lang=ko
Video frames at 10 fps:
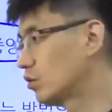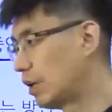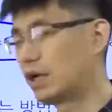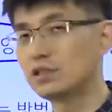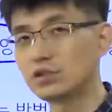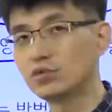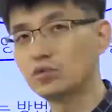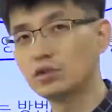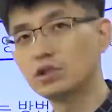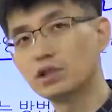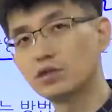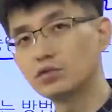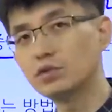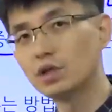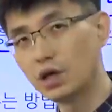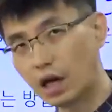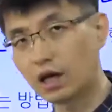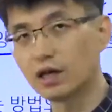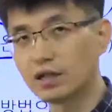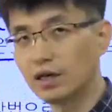많아지고 이자율은
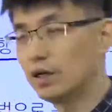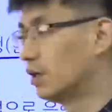하락한다.